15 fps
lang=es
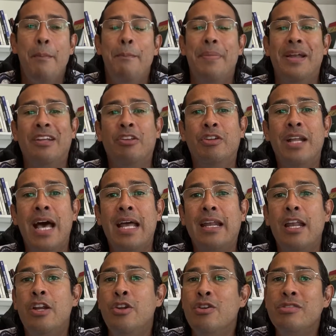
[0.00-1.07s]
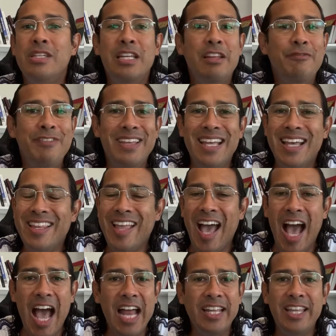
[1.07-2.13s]
Perdonar no significa
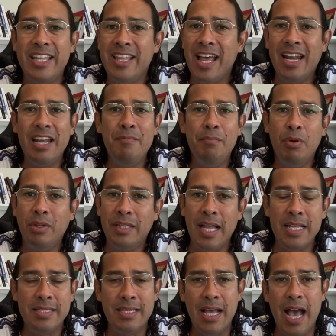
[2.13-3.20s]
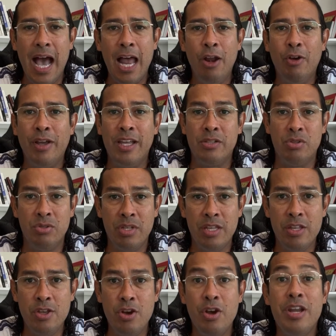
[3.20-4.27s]
dejar de darle importancia a lo que
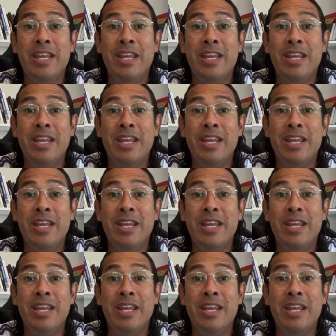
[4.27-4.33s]
sucedió